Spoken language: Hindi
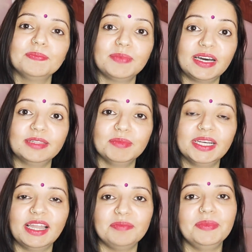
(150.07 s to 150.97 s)
बाद
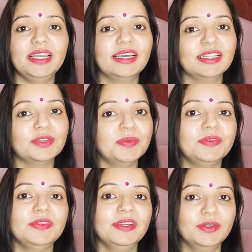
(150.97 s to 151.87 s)
में टाइम मिलेगा तो
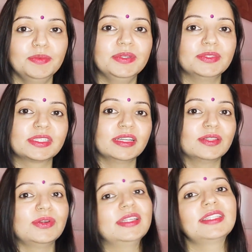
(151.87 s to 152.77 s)
मैं वीडियो भी उसका
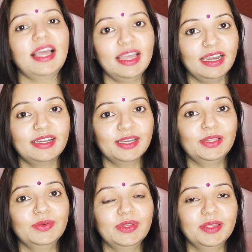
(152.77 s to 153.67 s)
थोड़ा सा ऐड
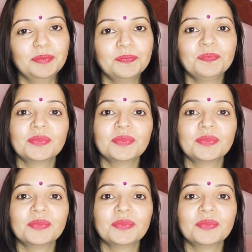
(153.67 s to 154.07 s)
कर दूँगी